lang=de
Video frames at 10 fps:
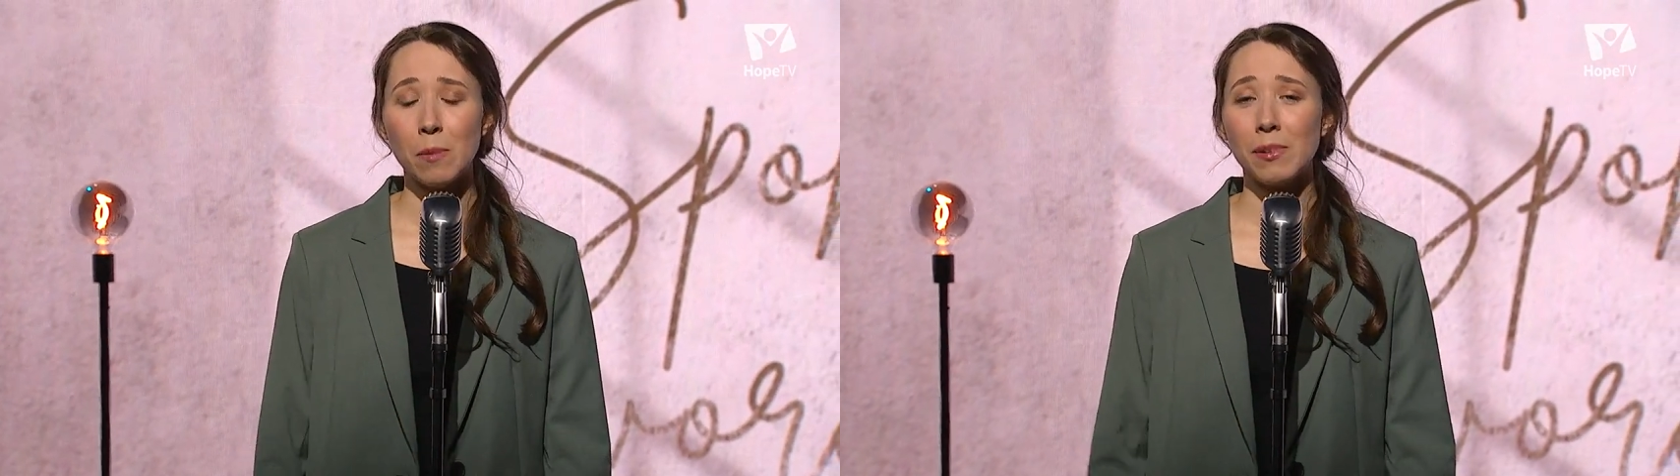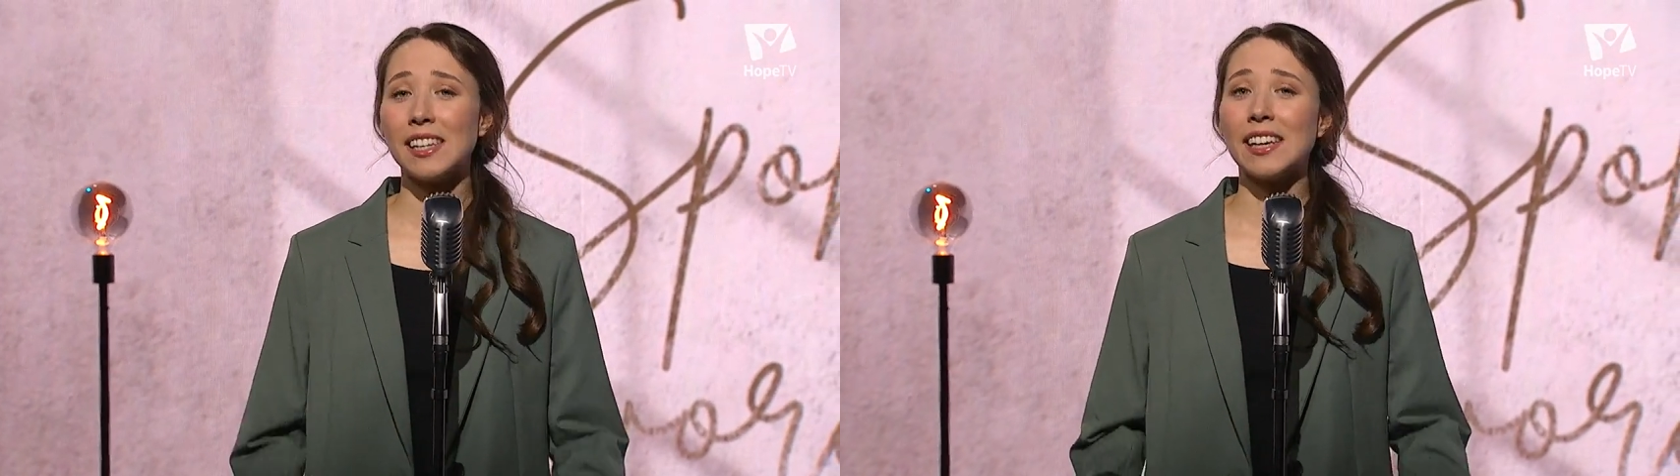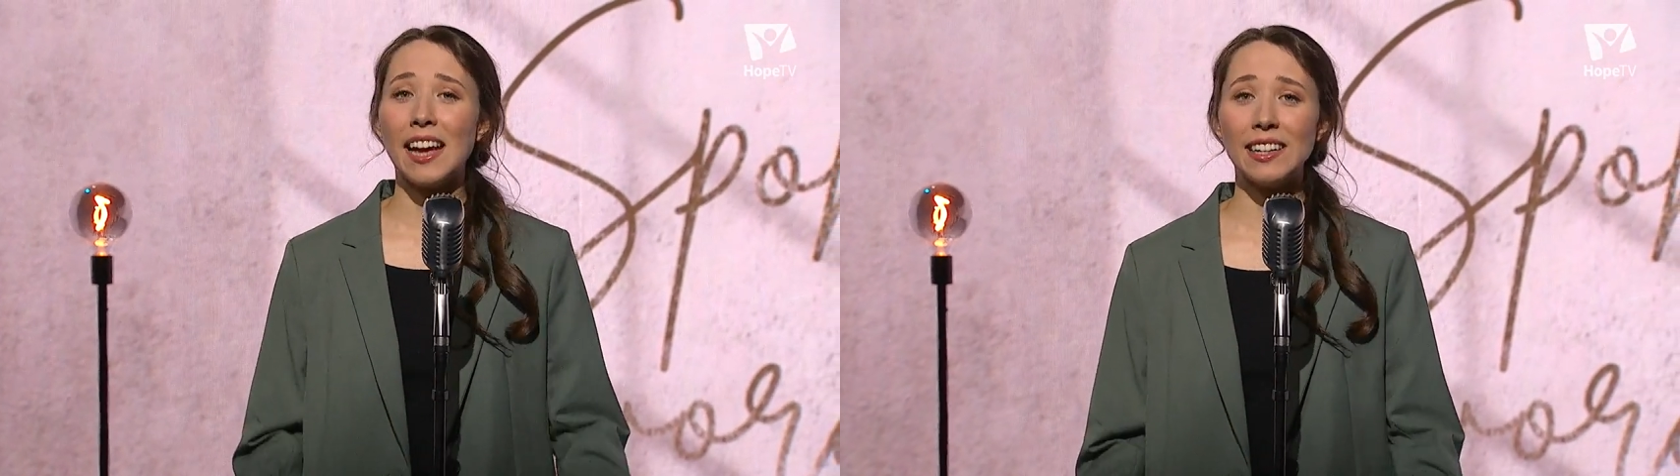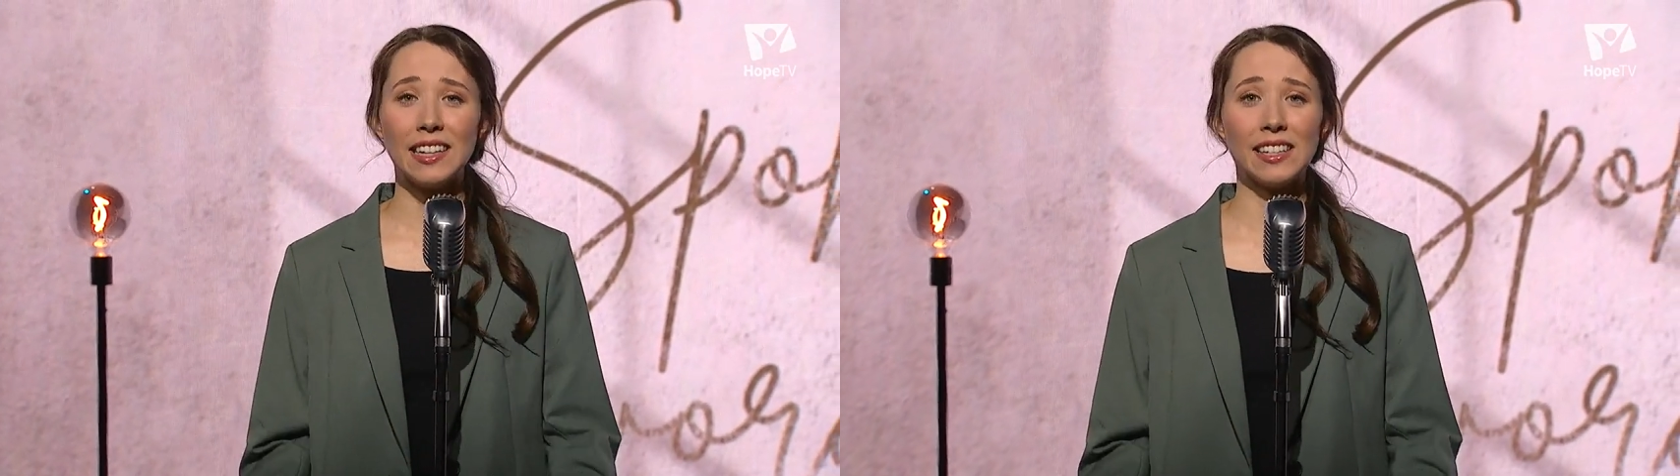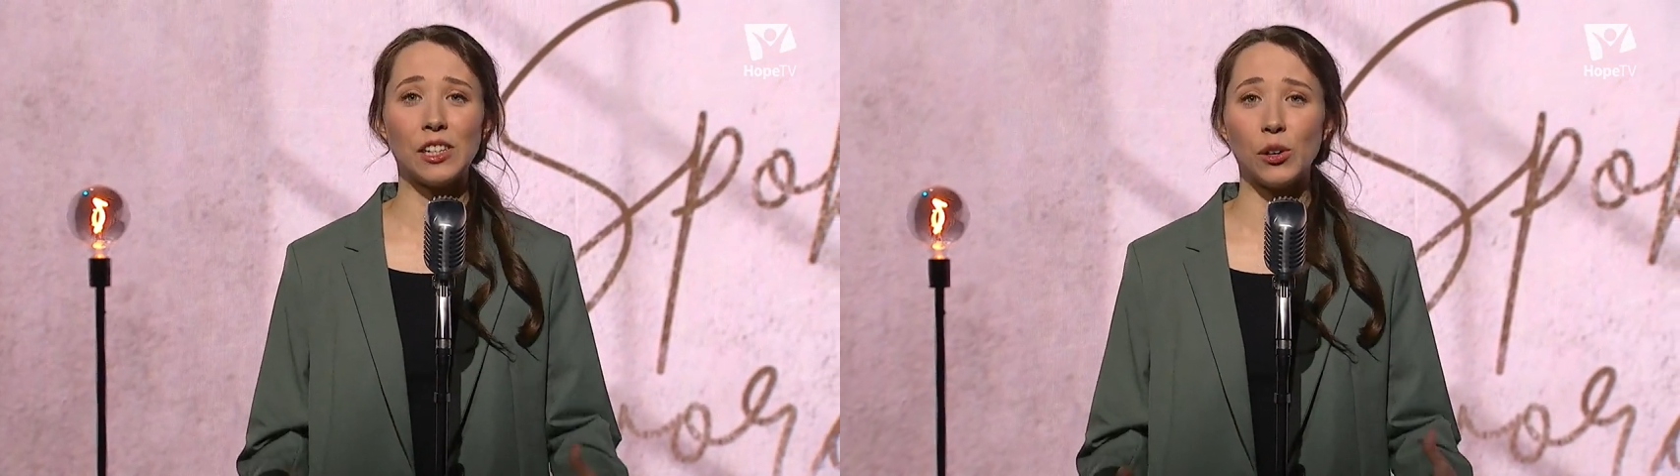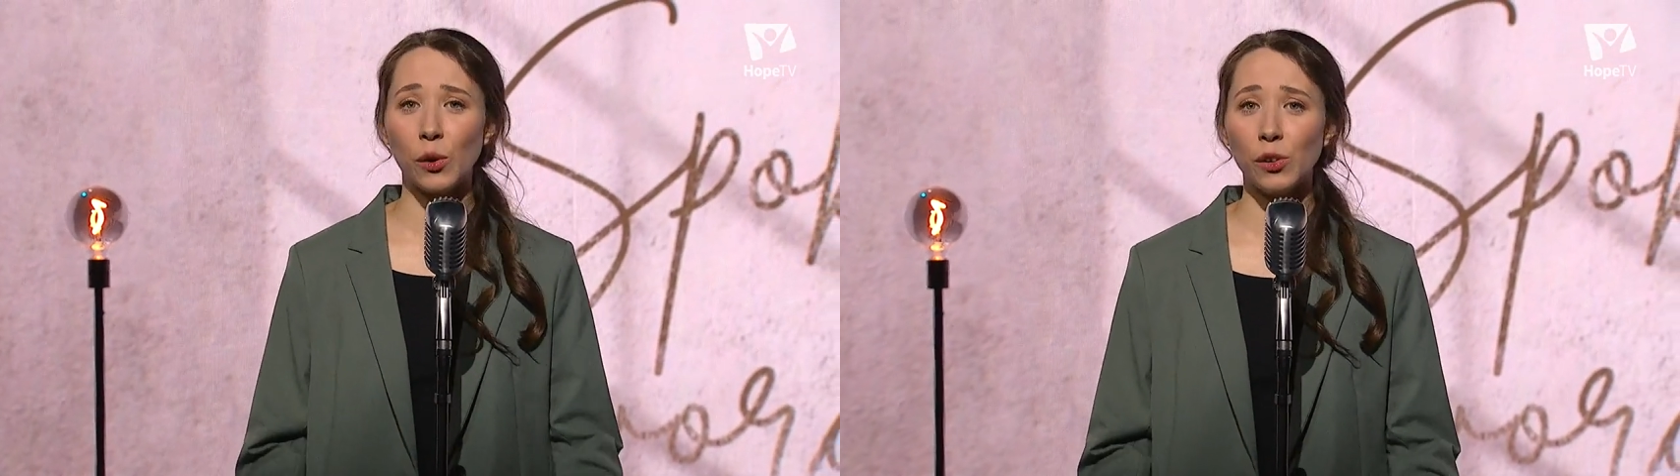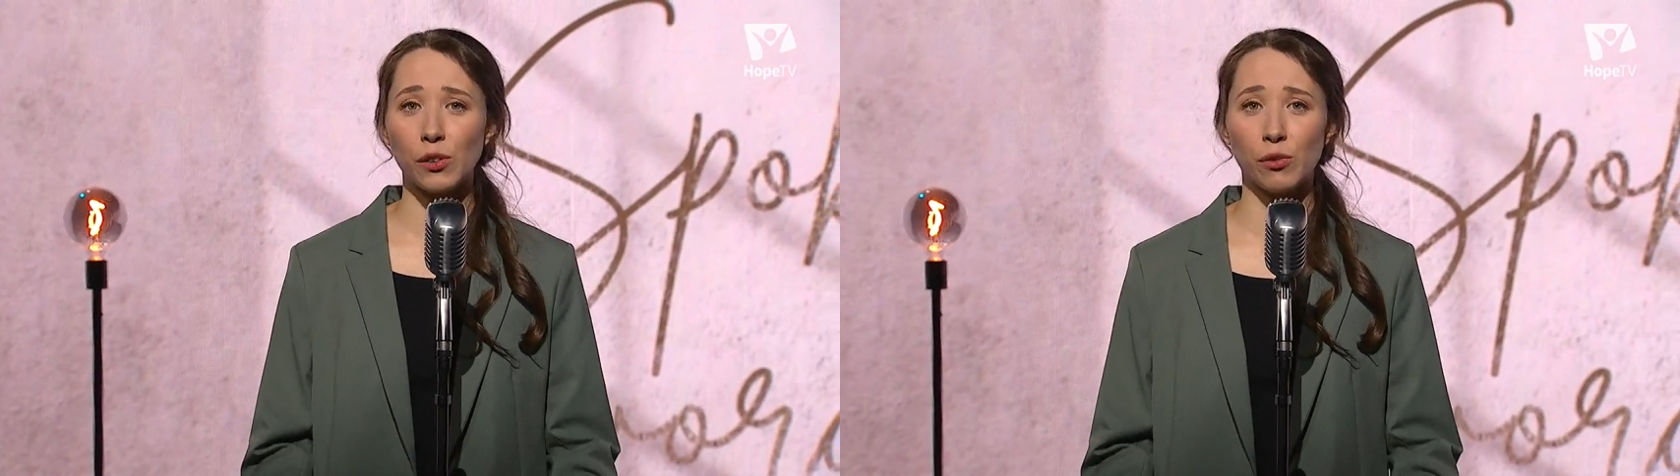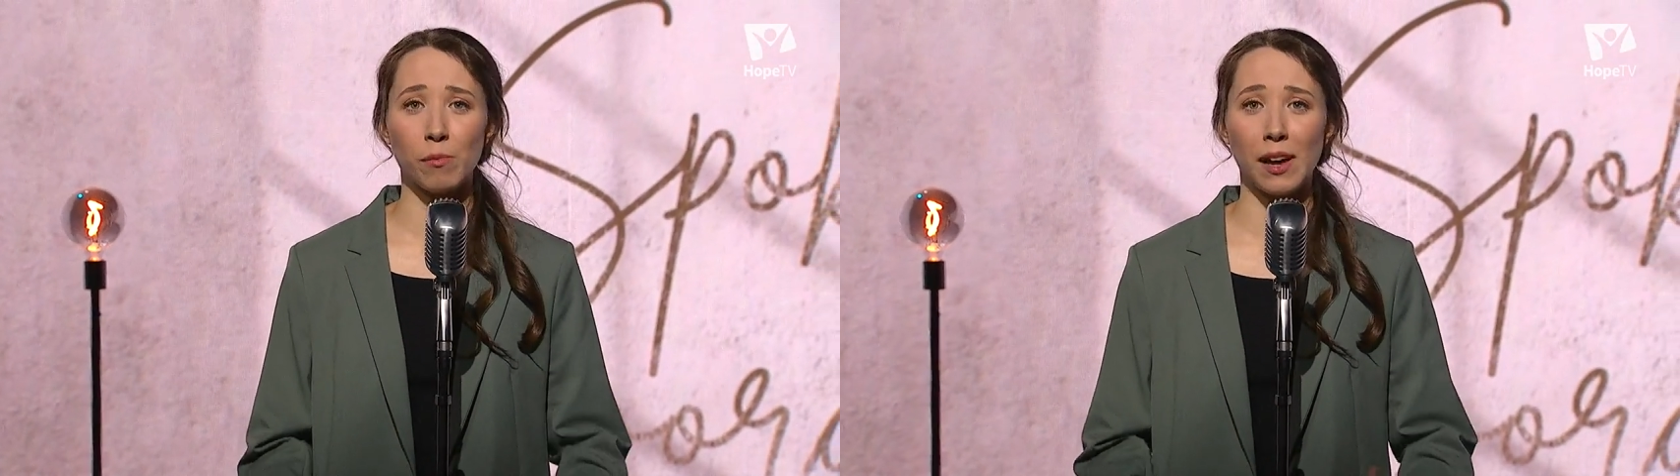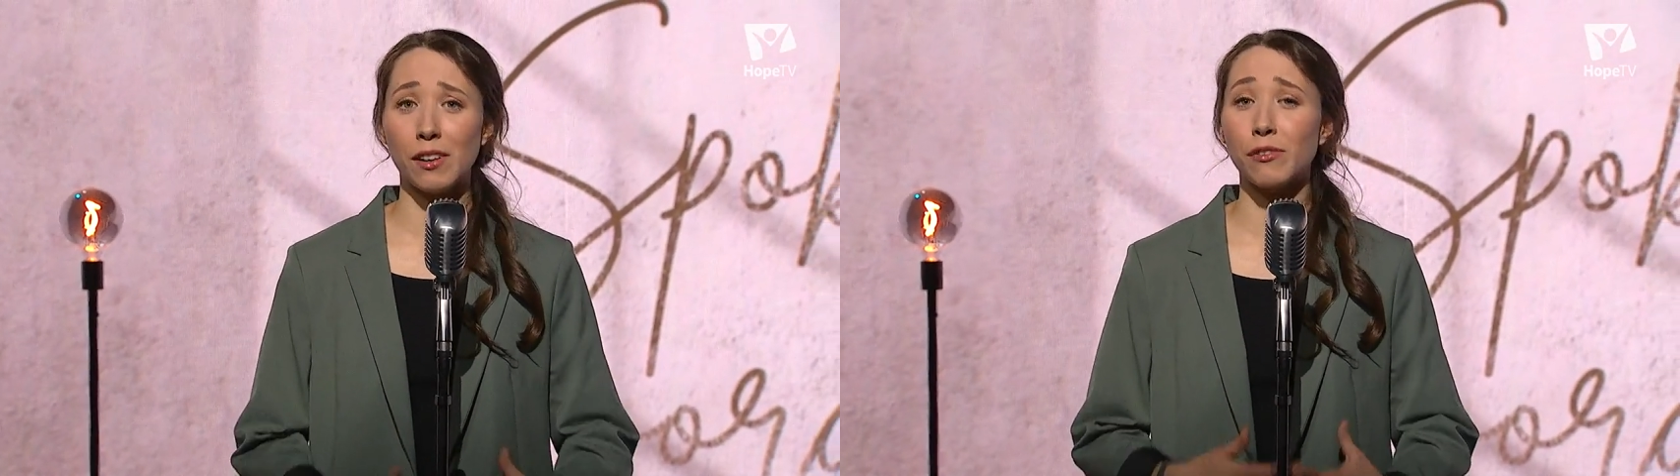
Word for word: Bis ich endlich die Gründe für meine